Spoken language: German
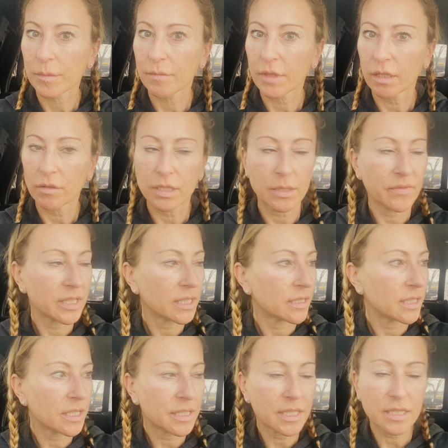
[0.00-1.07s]
Hm? Deshalb, wie gesagt,
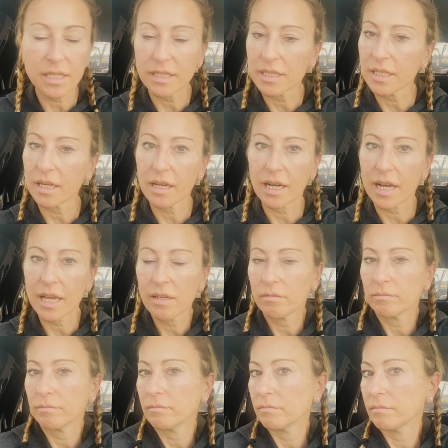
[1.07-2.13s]
diese Distanziererei
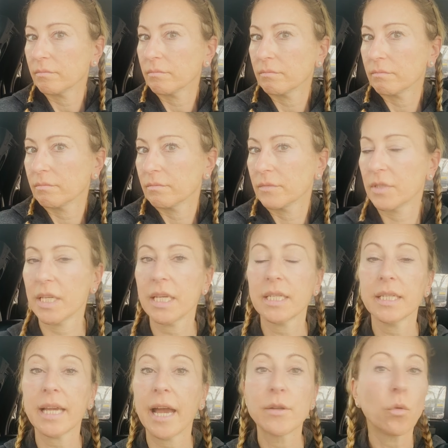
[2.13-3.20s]
sehe ich
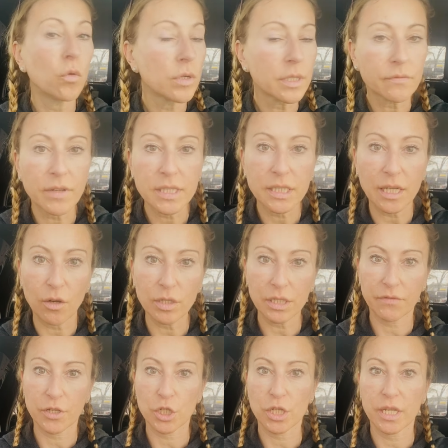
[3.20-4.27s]
nicht ein. Und was ich auch
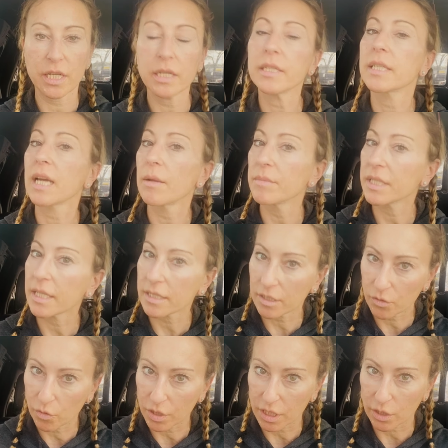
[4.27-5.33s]
nicht verstehe, ich kann mich jetzt
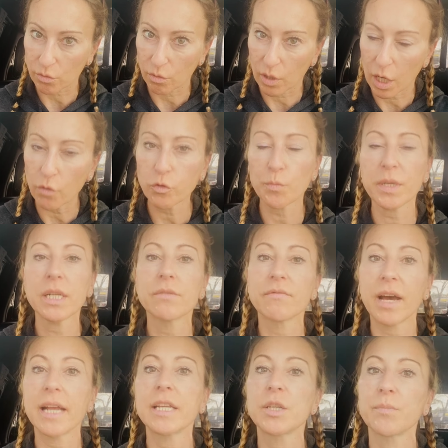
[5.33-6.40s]
natürlich nicht so aufspielen,
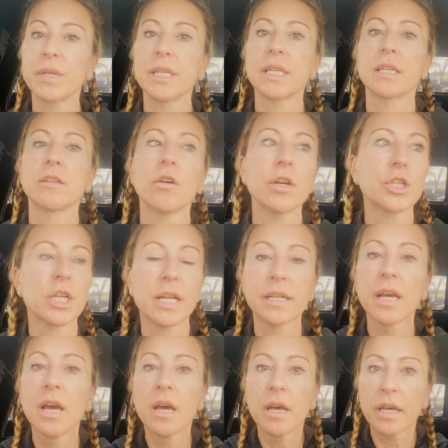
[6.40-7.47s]
weil ich bin nicht in Deutschland.
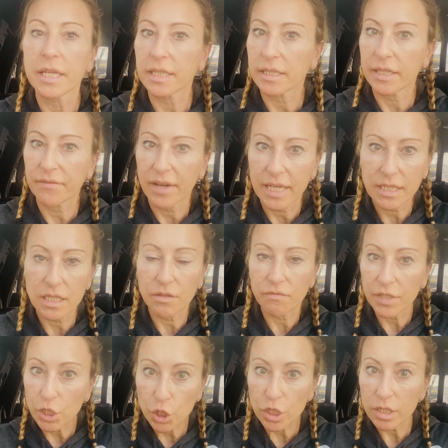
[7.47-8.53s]
Ich seh, weiß nicht,
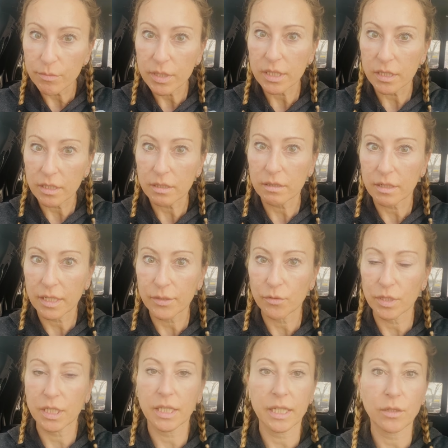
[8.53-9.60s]
wie schlimm es ist. Also
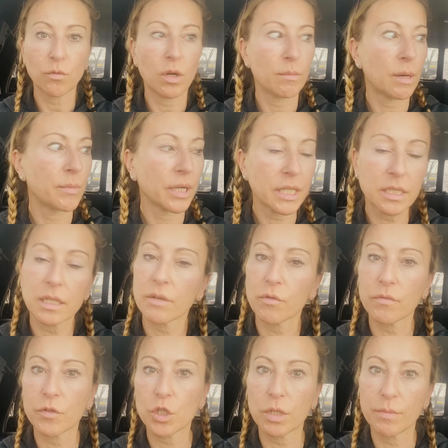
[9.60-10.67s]
ich kriege nur immer Berichte
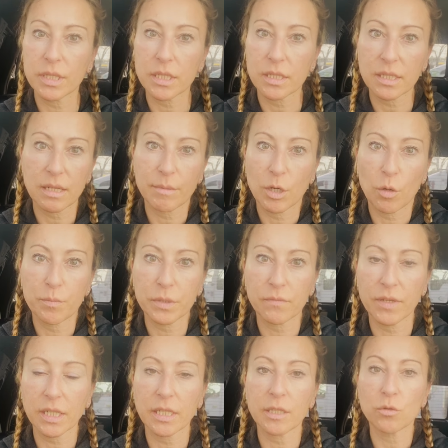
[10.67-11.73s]
davon, wie schlimm es ist, aber ob es
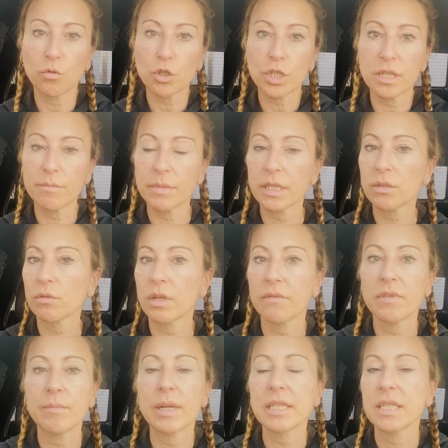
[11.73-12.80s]
wirklich so schlimm ist oder
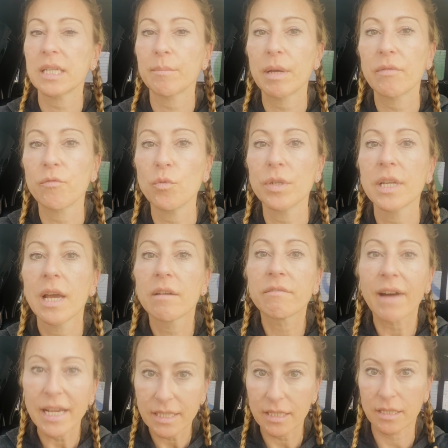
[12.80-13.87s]
wie man sich dabei fühlt,
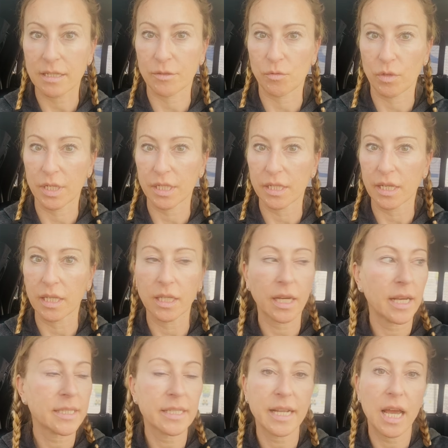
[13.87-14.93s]
weiß ich natürlich nicht. Ich
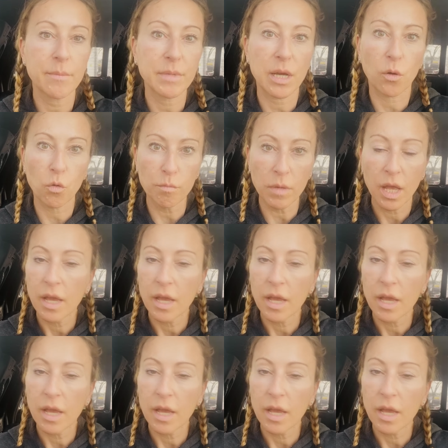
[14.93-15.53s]
reise seit einem Jahr rum.